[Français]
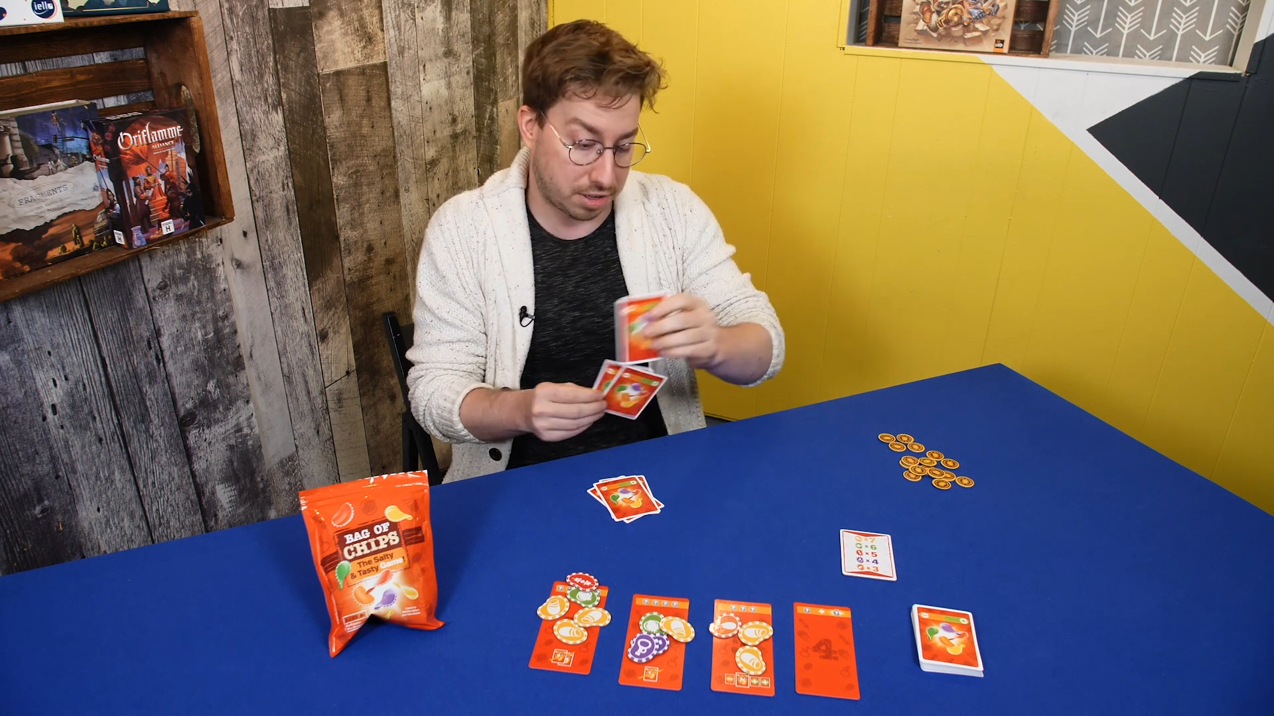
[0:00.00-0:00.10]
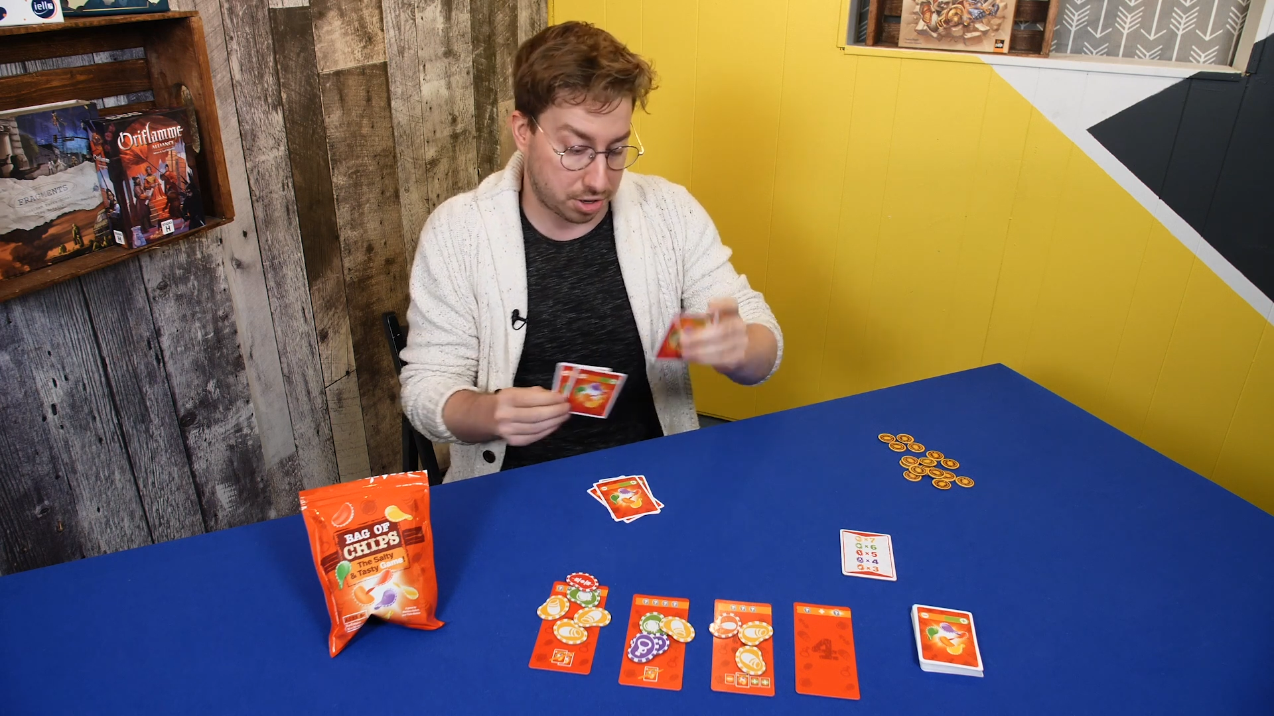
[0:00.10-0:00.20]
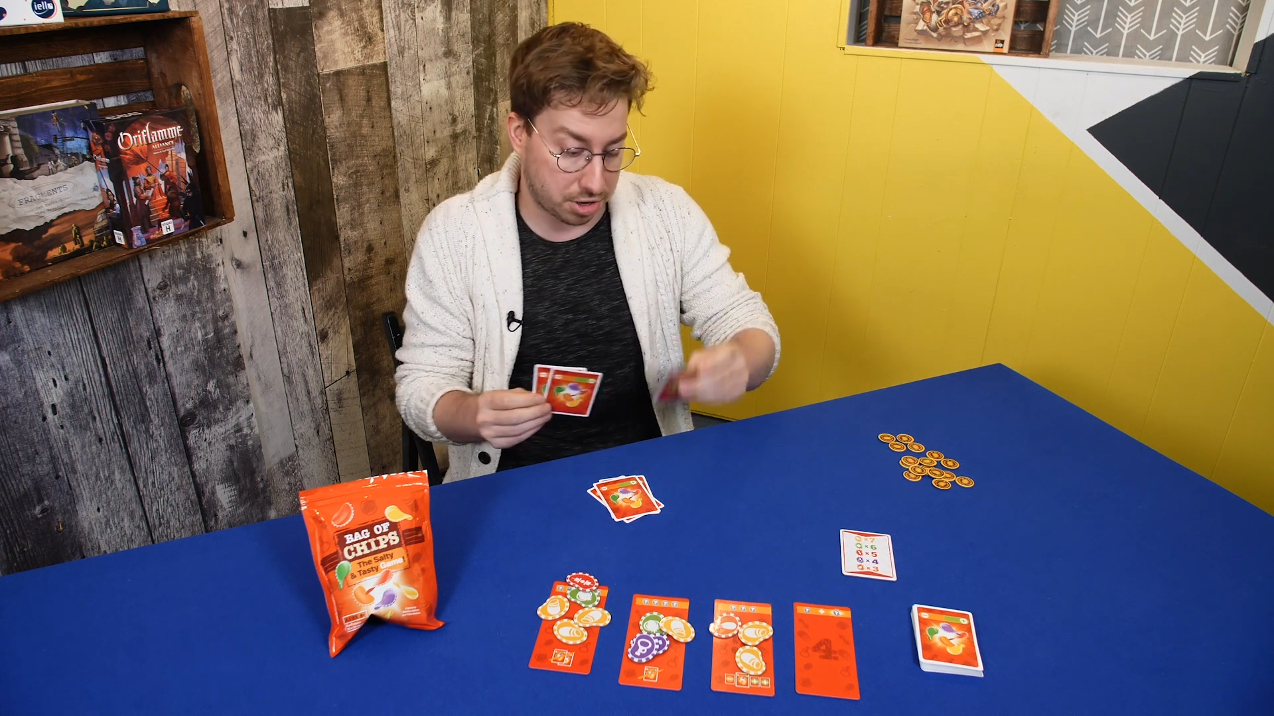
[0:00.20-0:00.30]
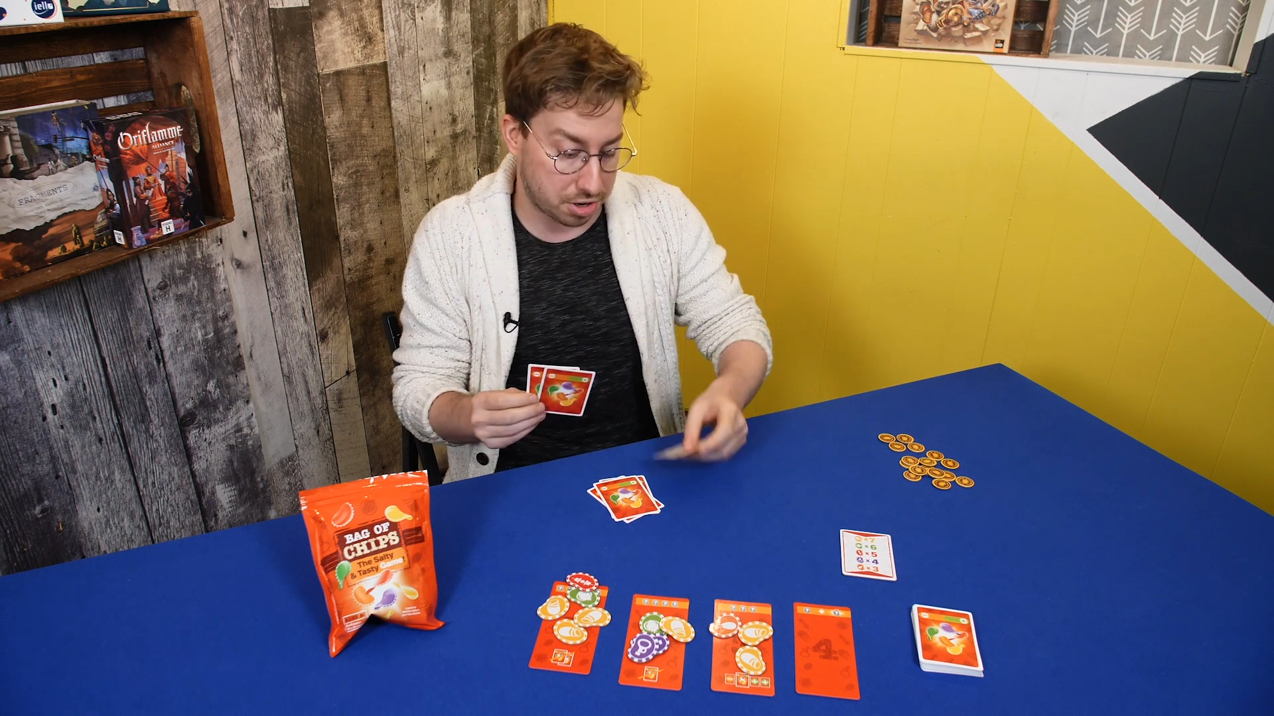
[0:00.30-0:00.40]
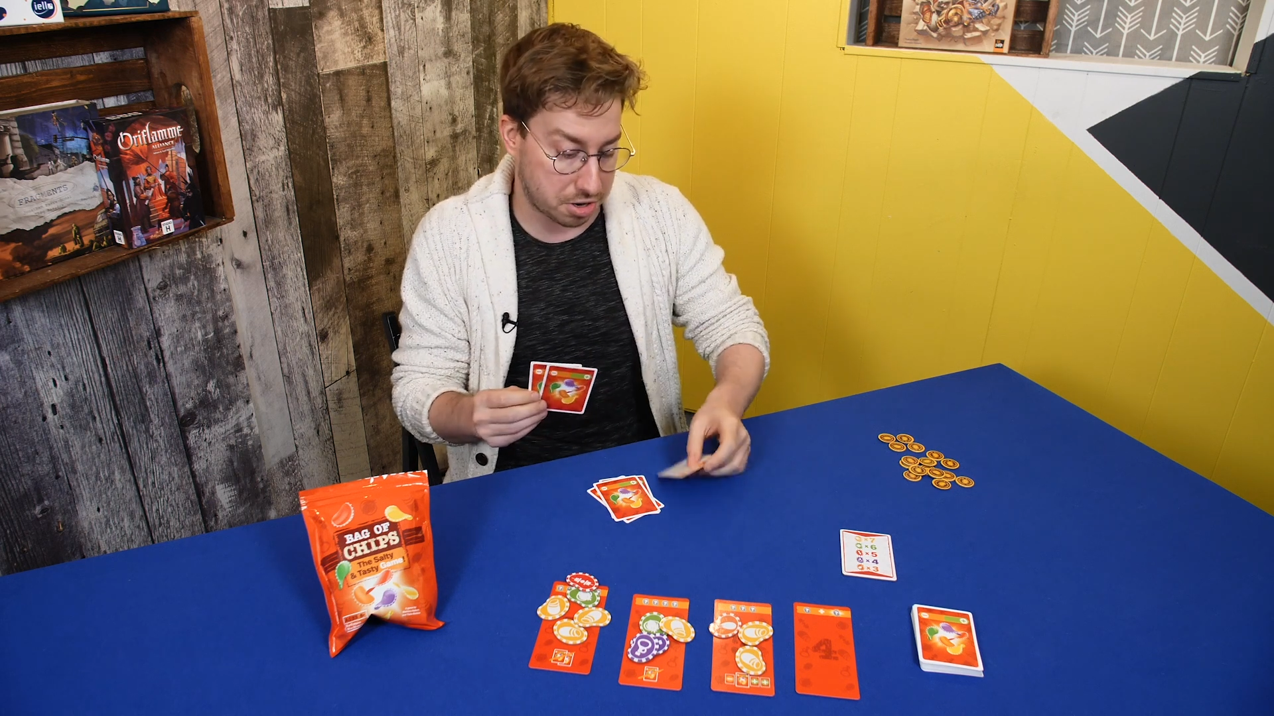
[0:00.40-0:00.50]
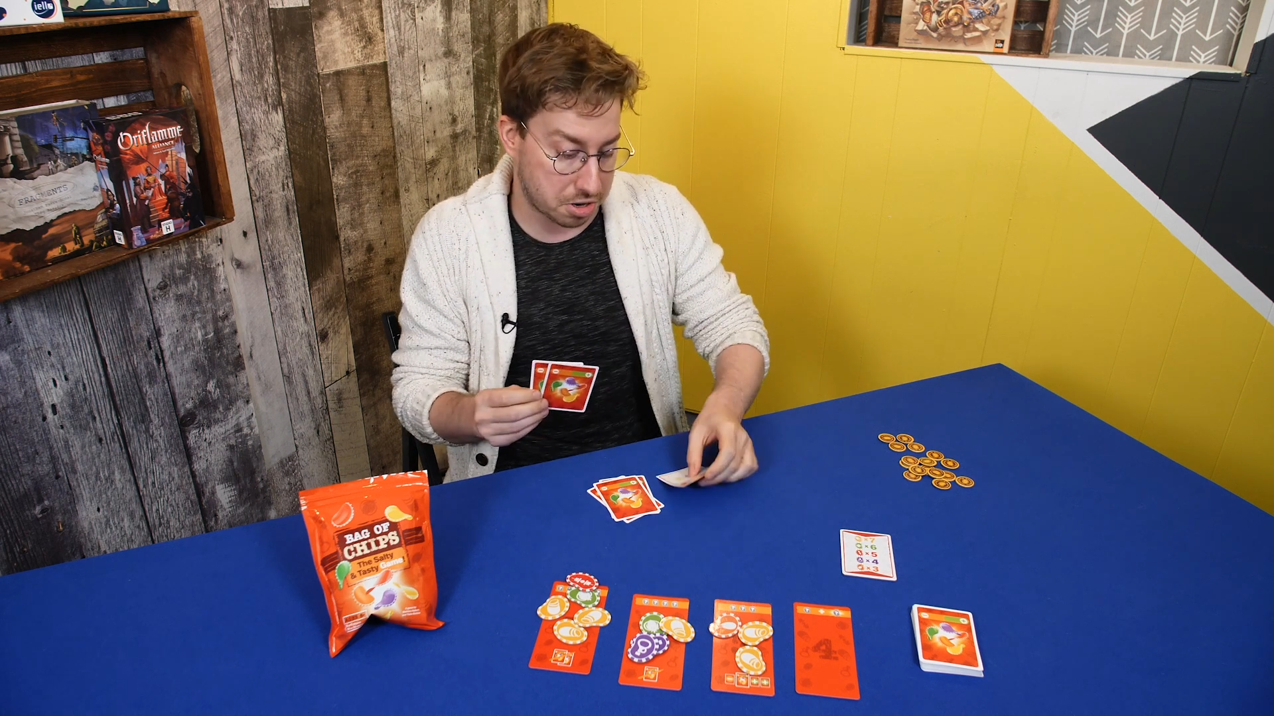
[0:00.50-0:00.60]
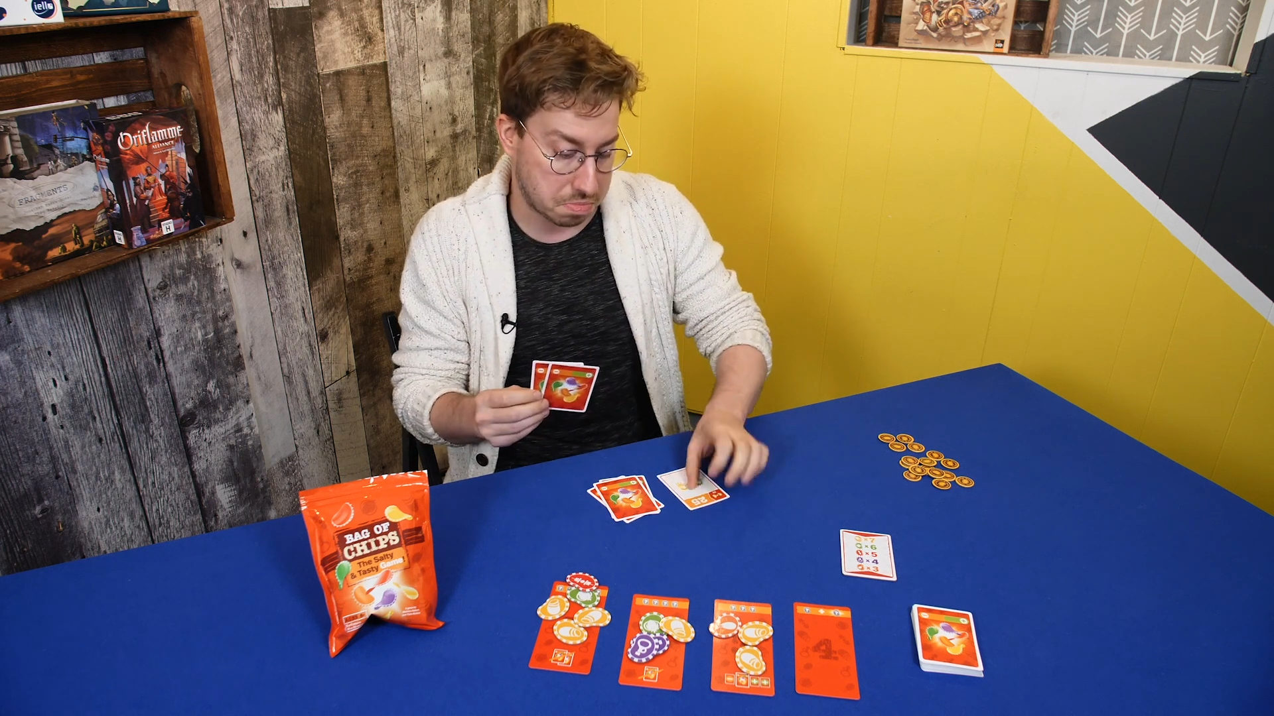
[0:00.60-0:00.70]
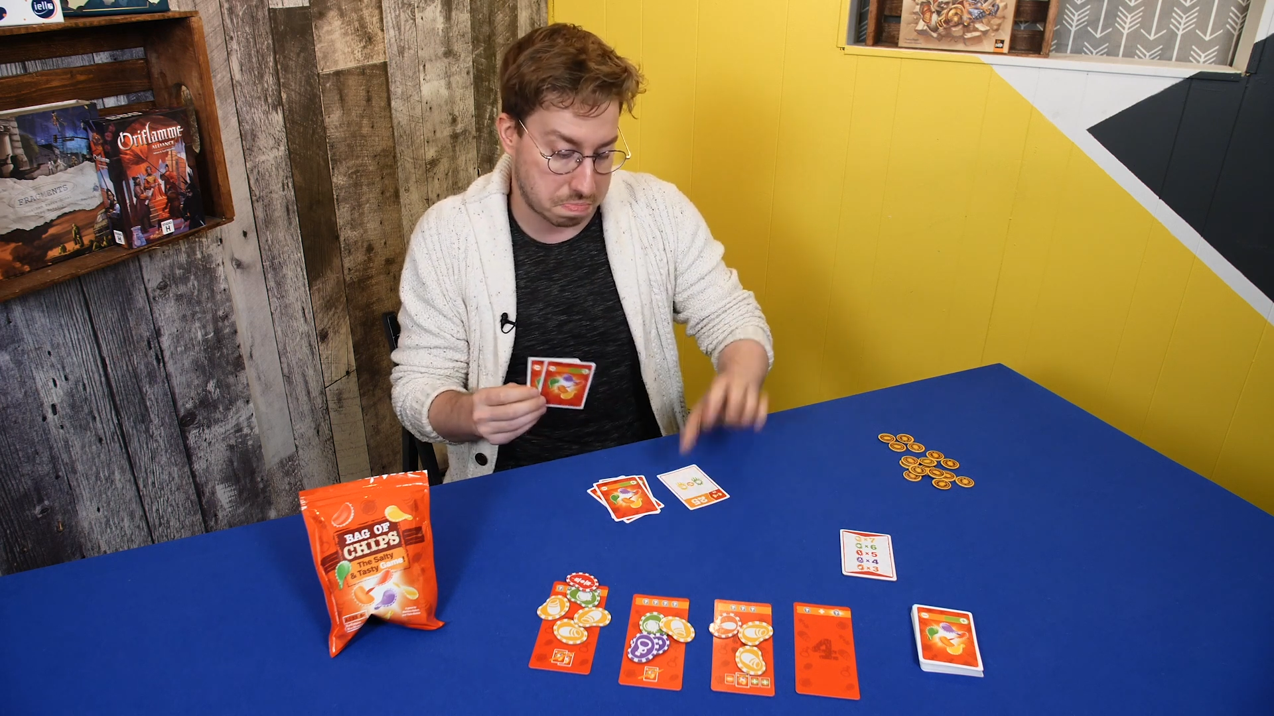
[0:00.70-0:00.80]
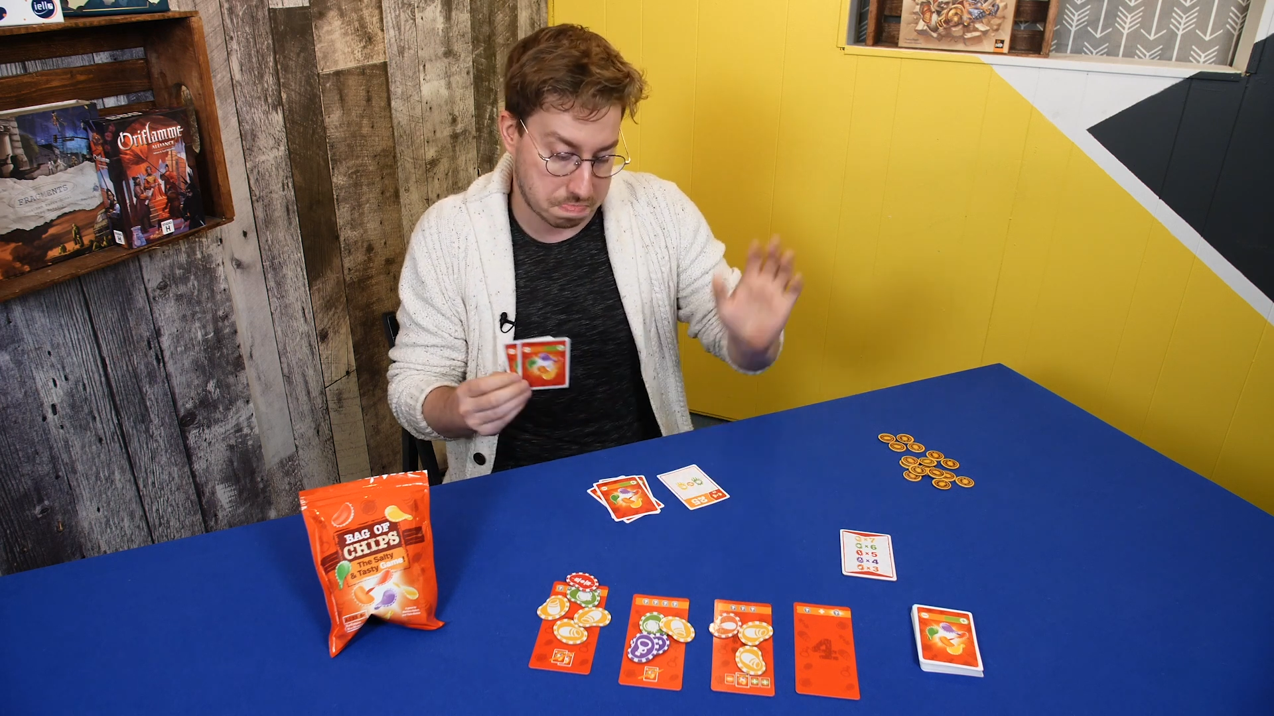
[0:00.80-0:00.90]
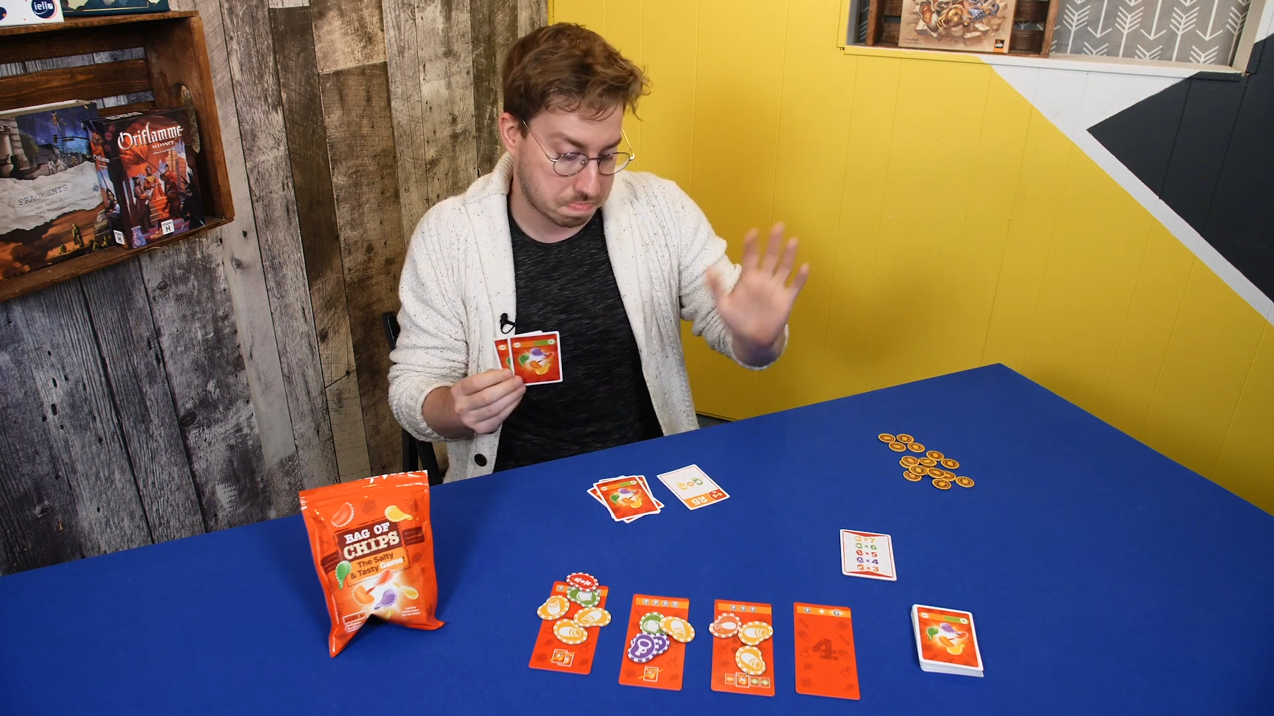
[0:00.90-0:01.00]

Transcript: que